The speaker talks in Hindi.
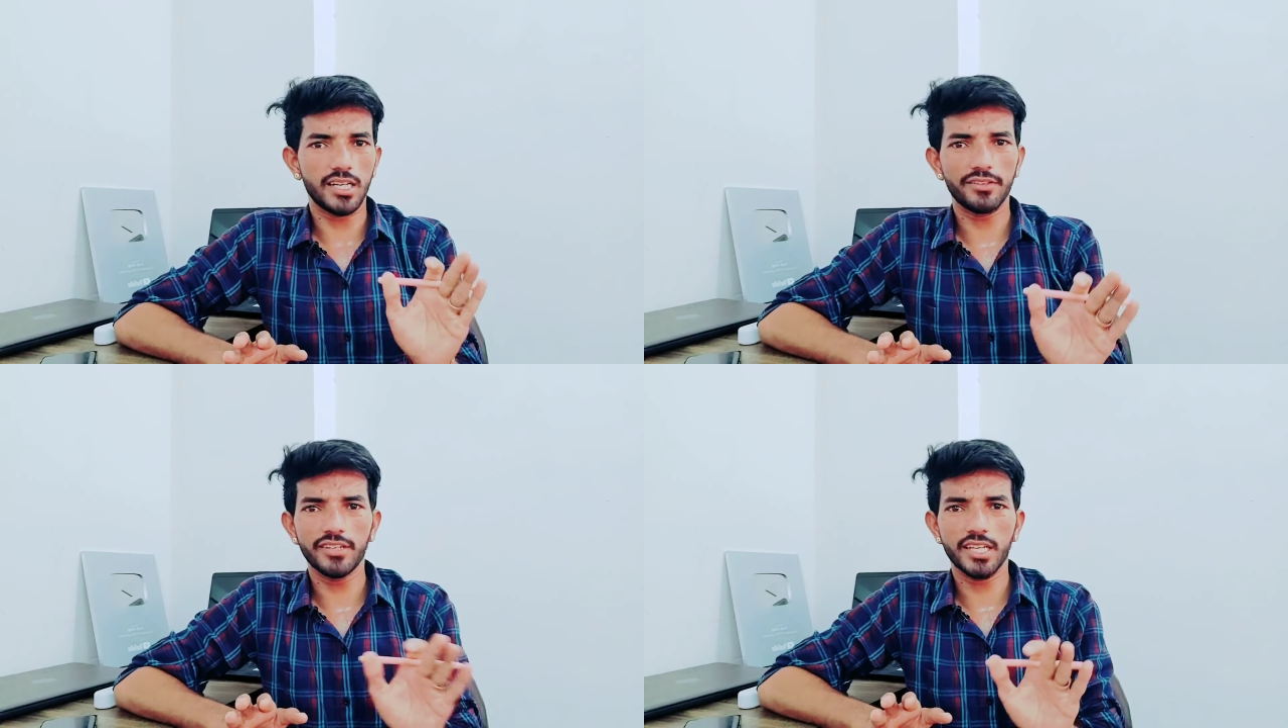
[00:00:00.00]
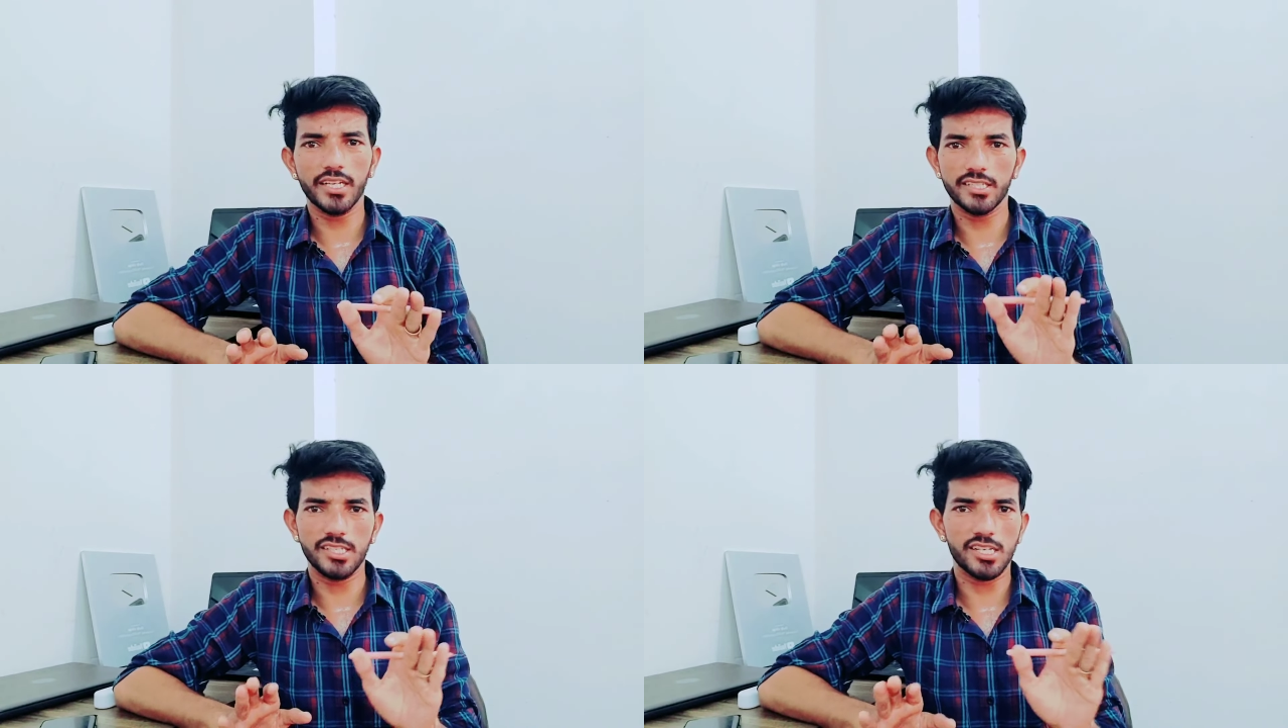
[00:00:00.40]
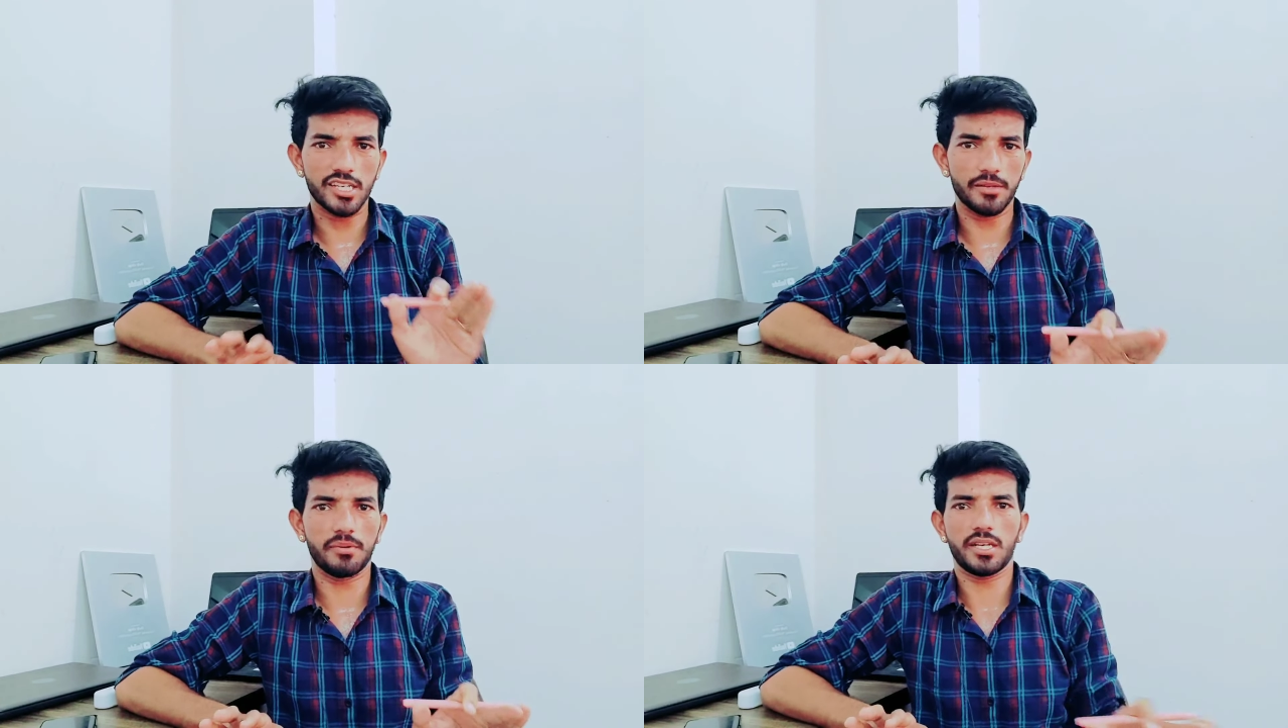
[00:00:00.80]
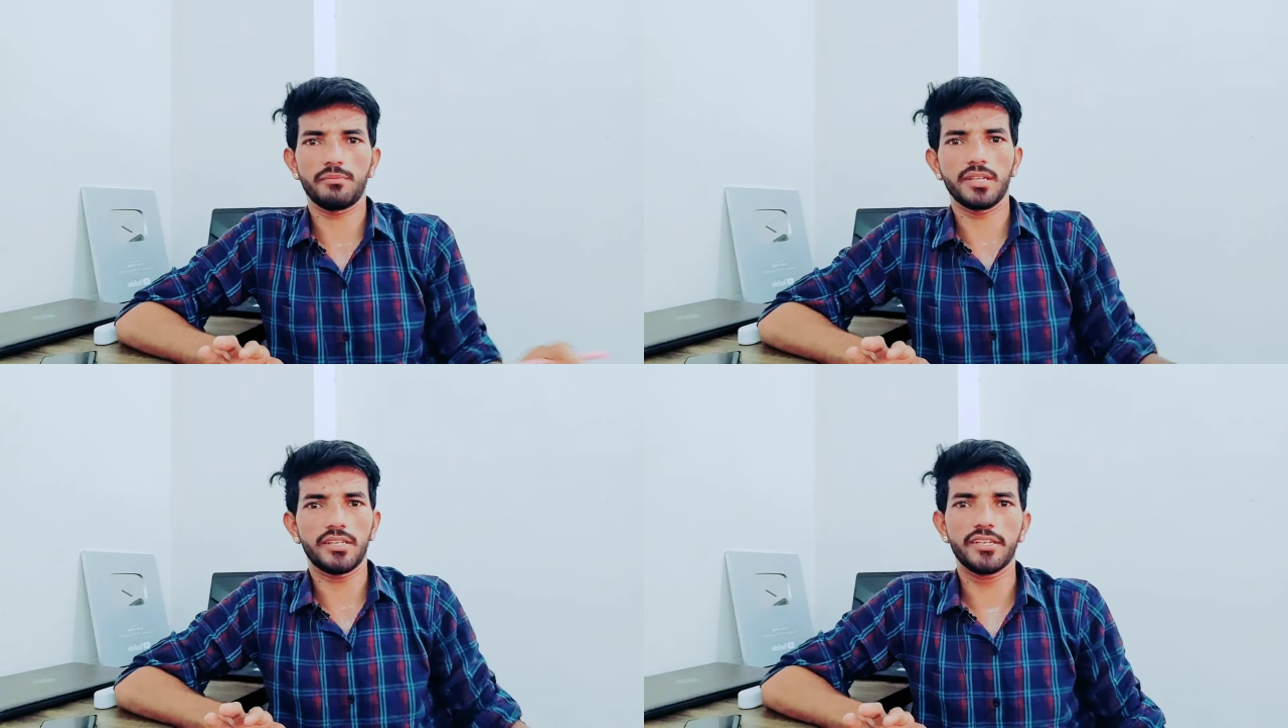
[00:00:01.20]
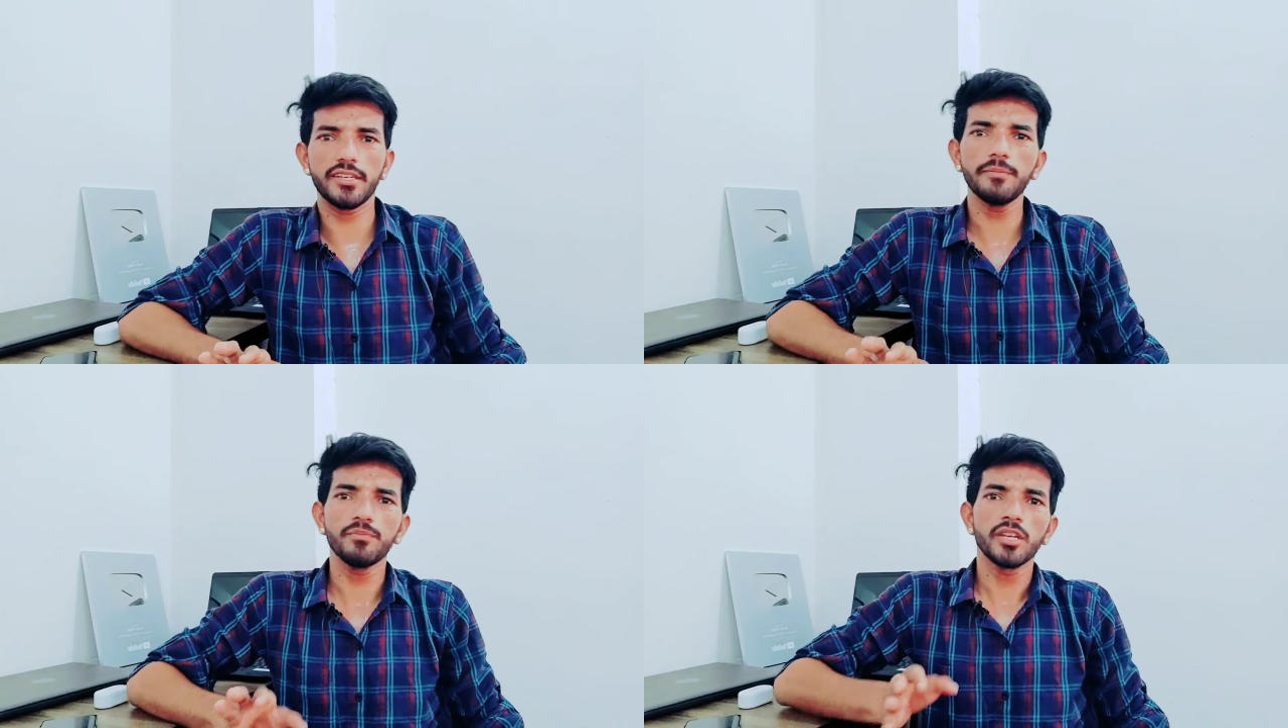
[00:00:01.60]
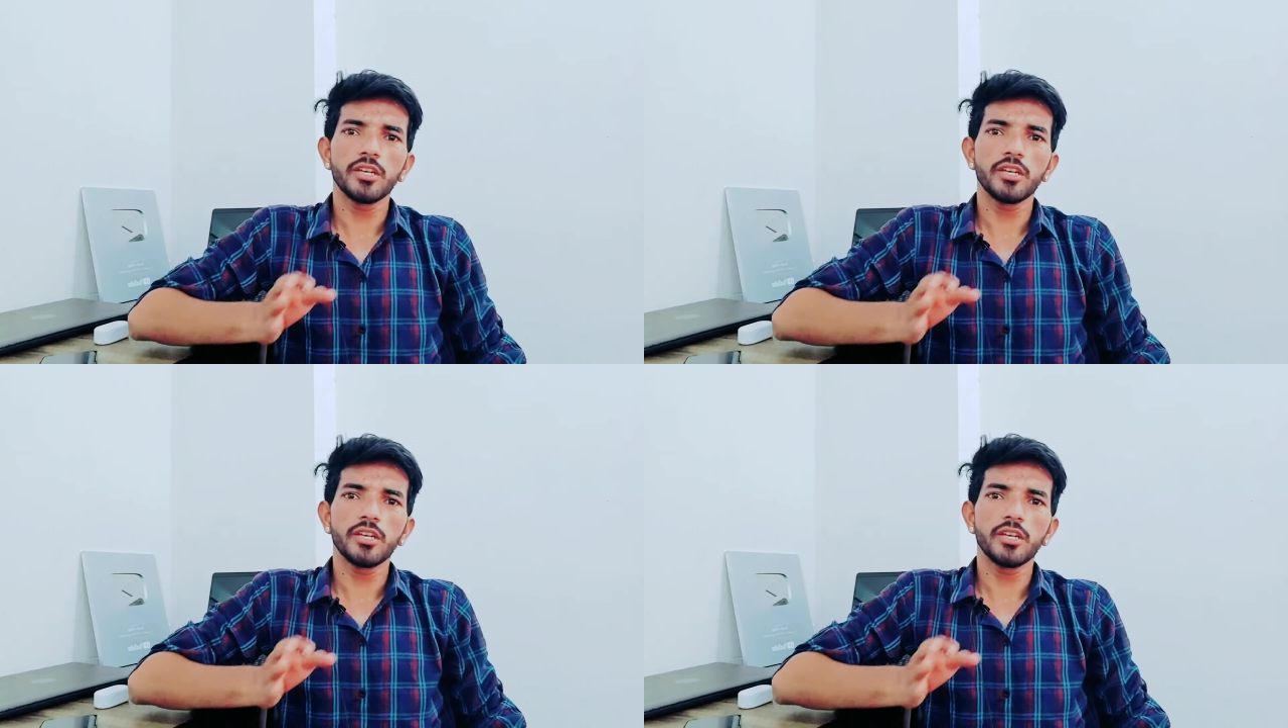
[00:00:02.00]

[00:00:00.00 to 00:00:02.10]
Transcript: आठवीं के रिजल्ट के बारे में ठीक है